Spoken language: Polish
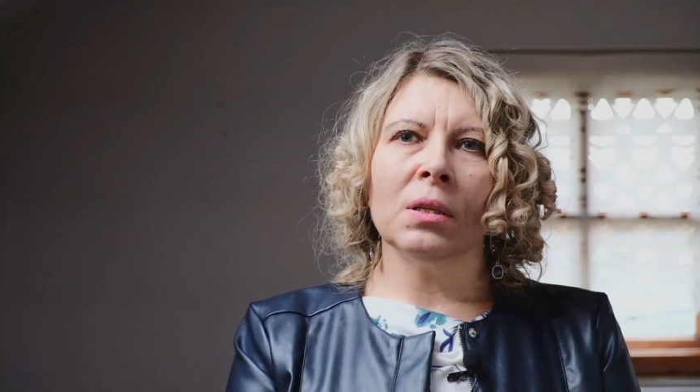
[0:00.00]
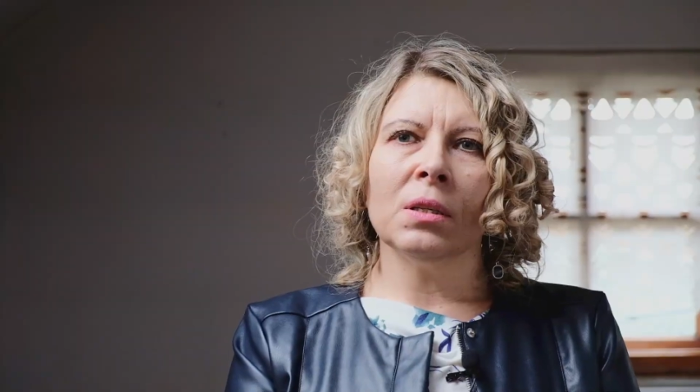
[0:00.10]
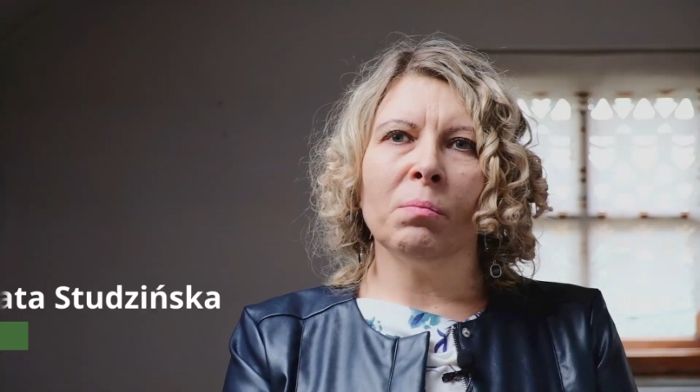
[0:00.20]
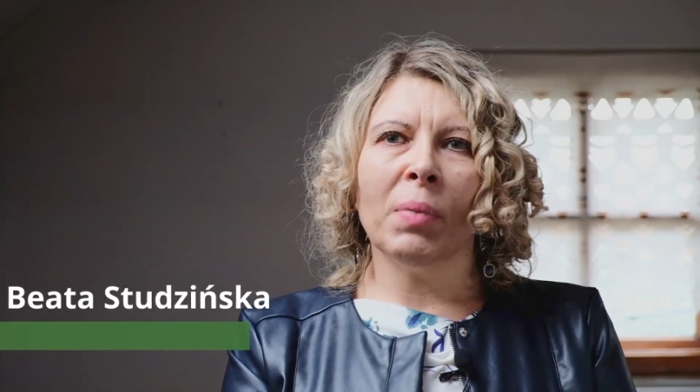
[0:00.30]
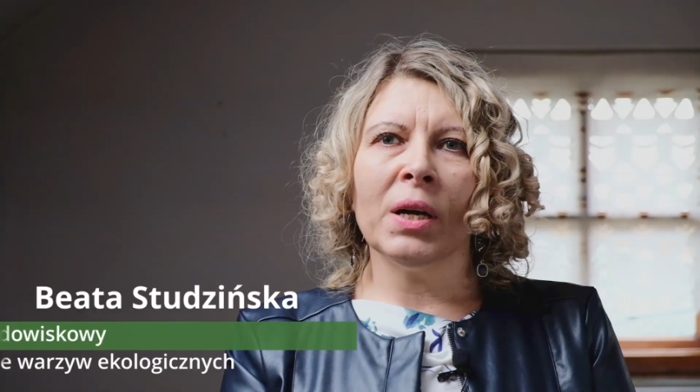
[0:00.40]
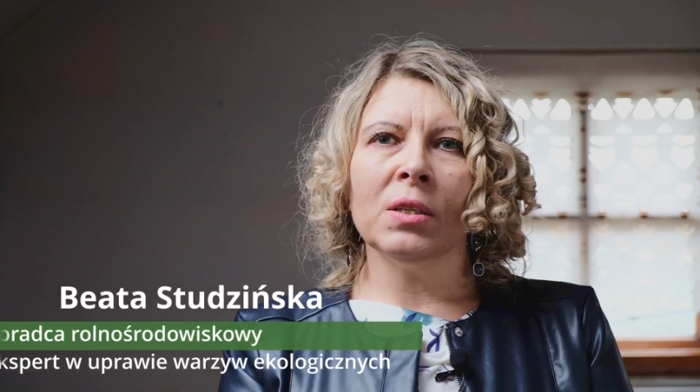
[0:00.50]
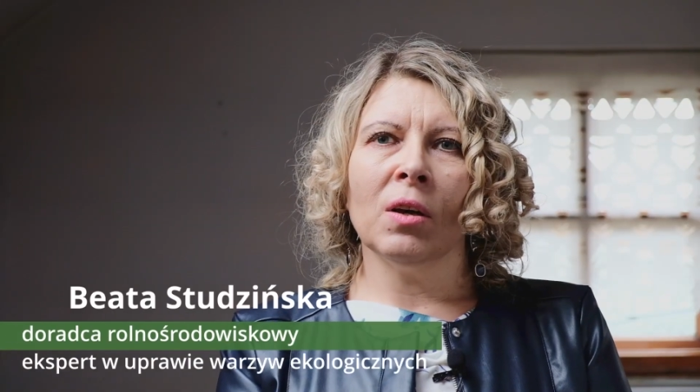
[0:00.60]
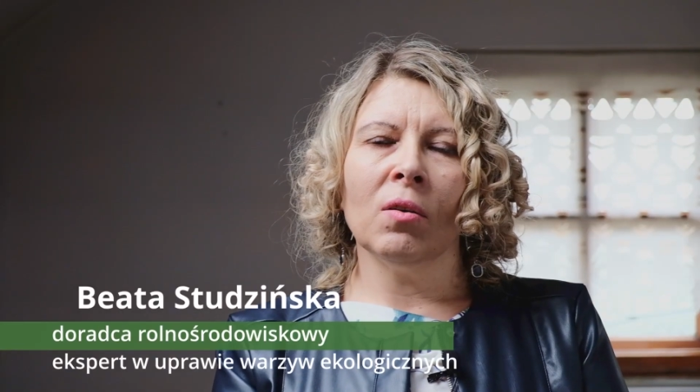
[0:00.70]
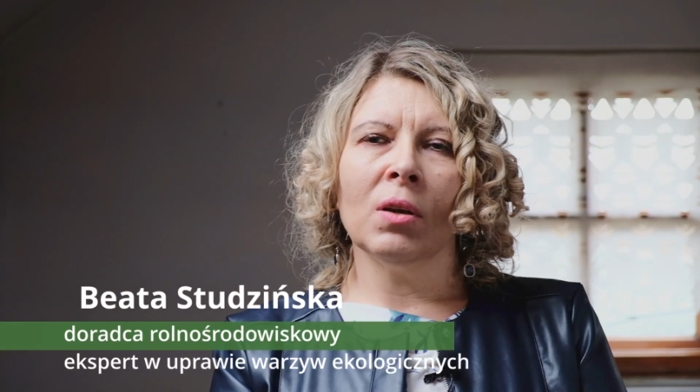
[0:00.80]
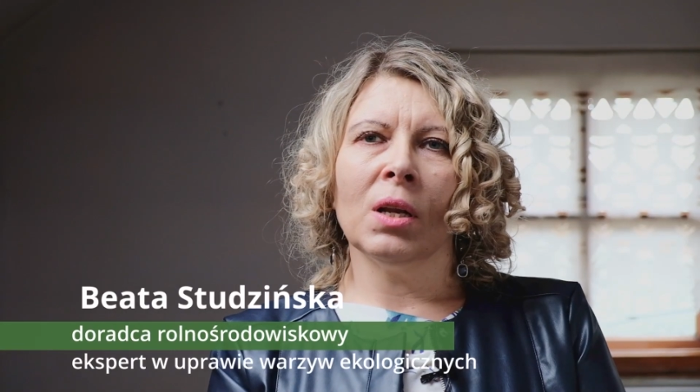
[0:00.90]

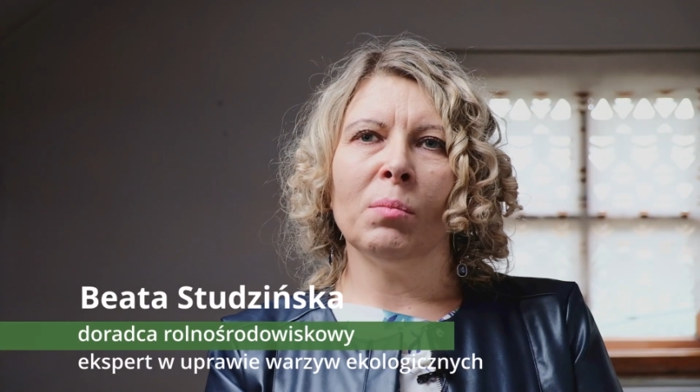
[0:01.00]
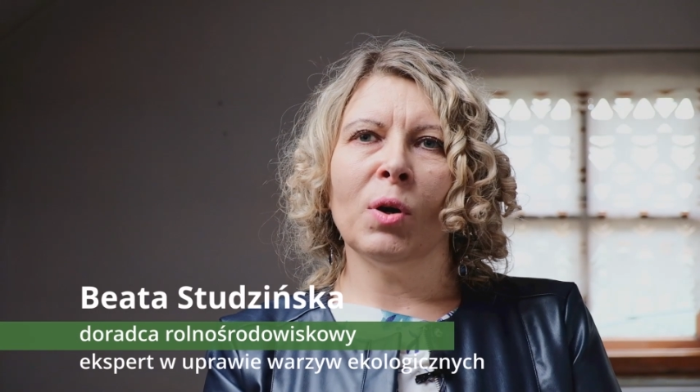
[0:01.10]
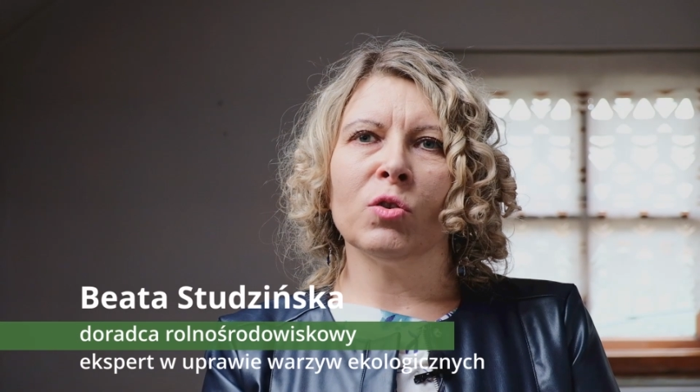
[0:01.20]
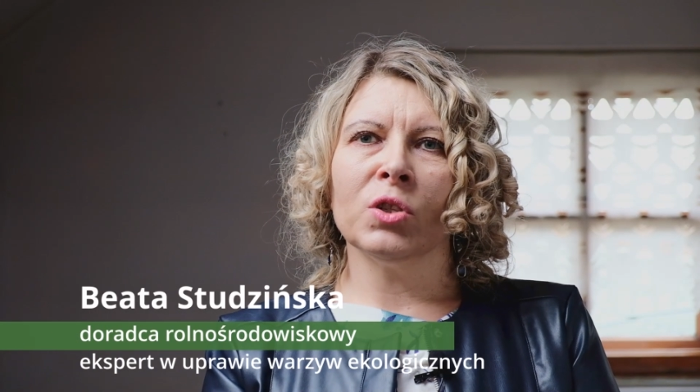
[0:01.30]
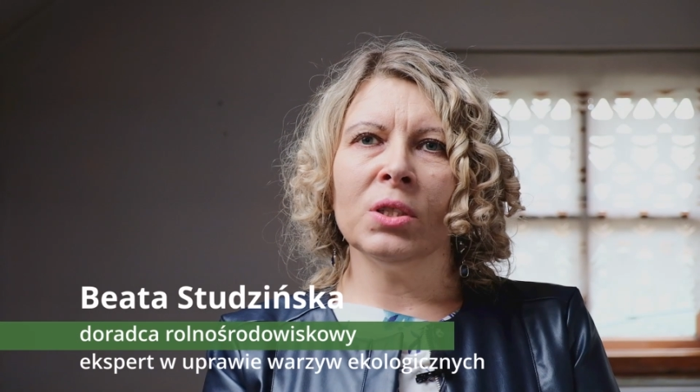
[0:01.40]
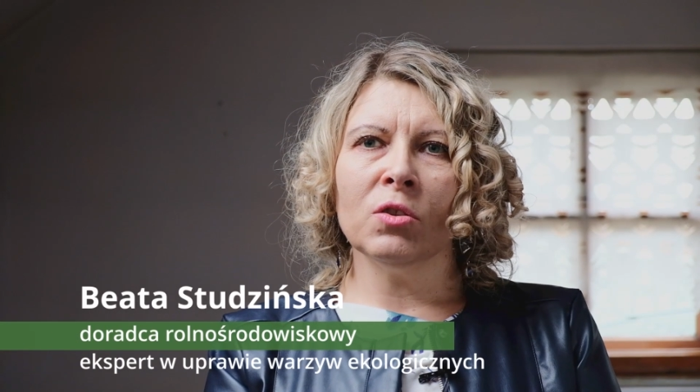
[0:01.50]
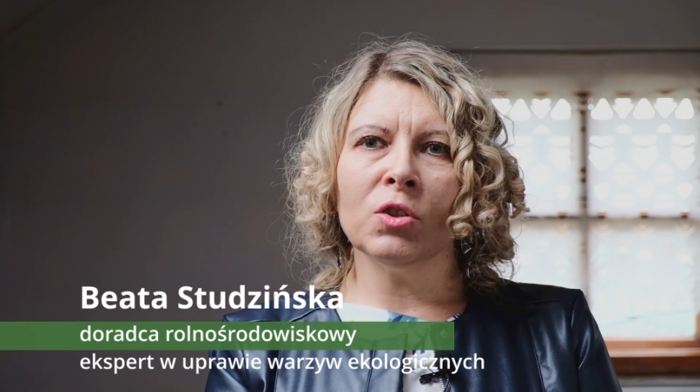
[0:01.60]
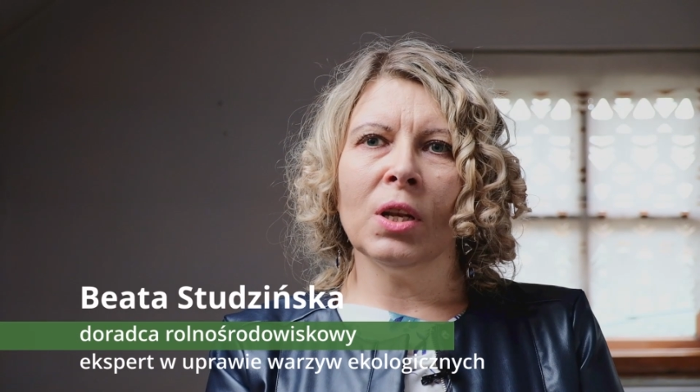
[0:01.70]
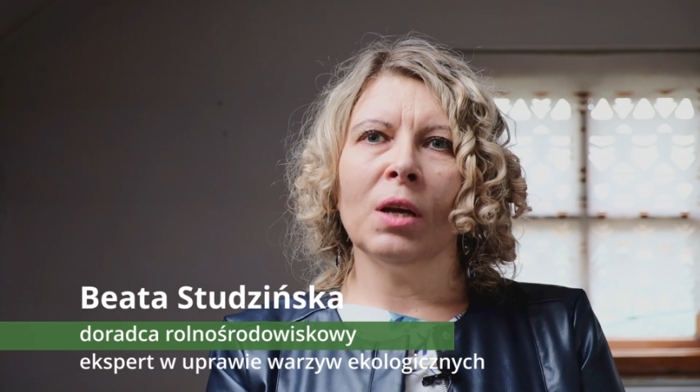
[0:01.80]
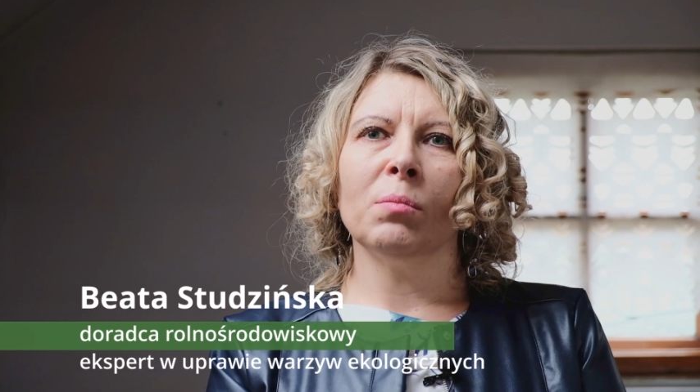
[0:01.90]
Dbanie o glebę, o
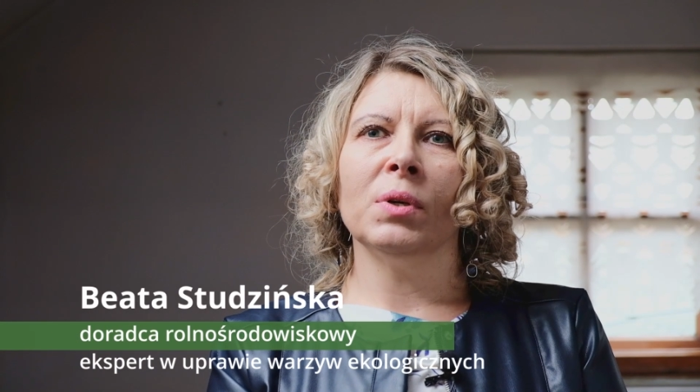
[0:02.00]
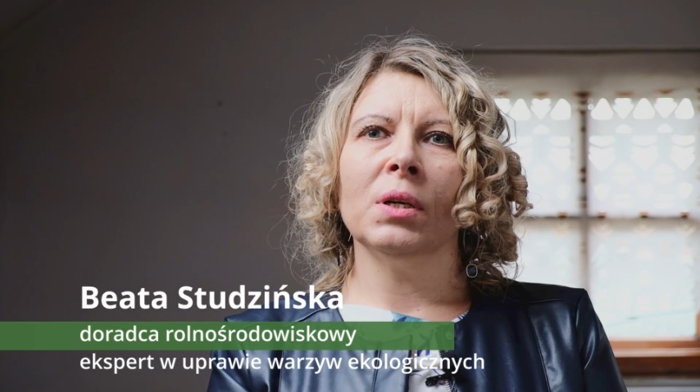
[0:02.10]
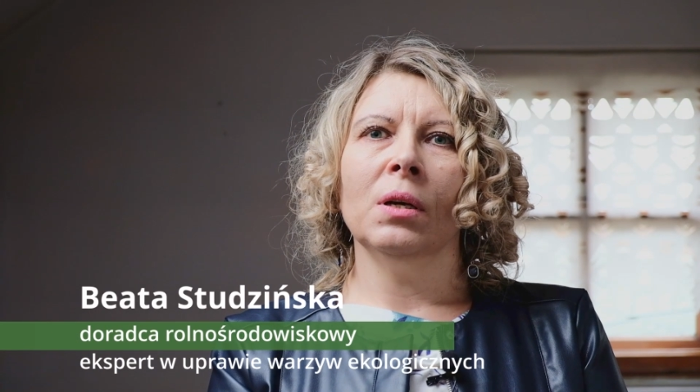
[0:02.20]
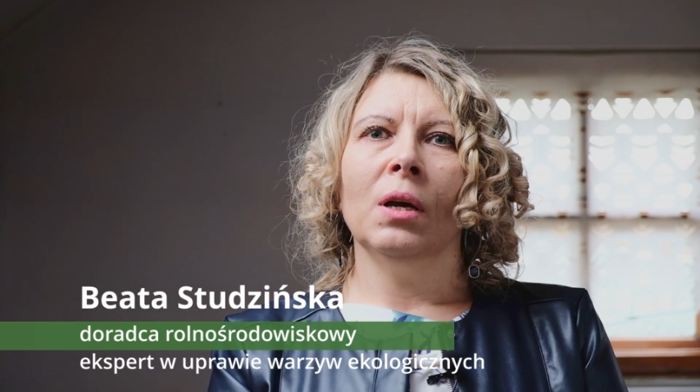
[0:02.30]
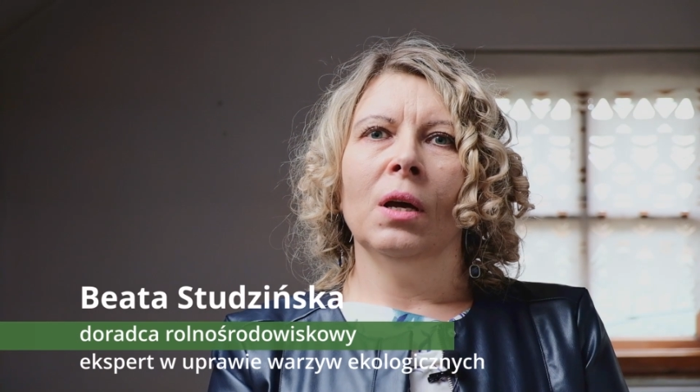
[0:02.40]
żyzność gleby